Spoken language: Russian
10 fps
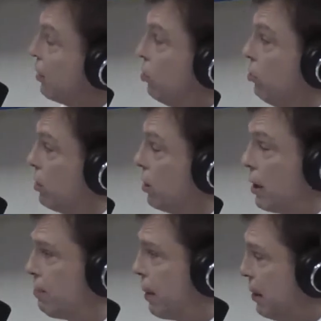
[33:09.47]
Юрий Ильич,
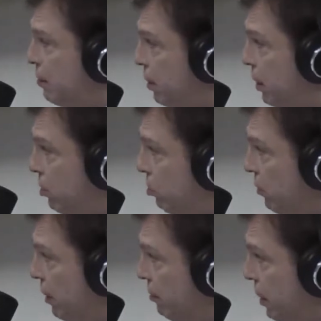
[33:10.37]
за спасибо никто
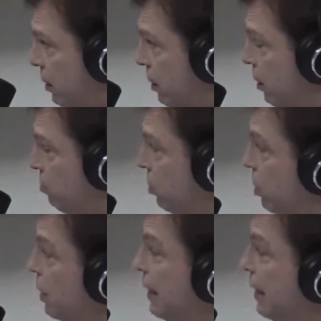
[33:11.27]
время ну, тратить не будет.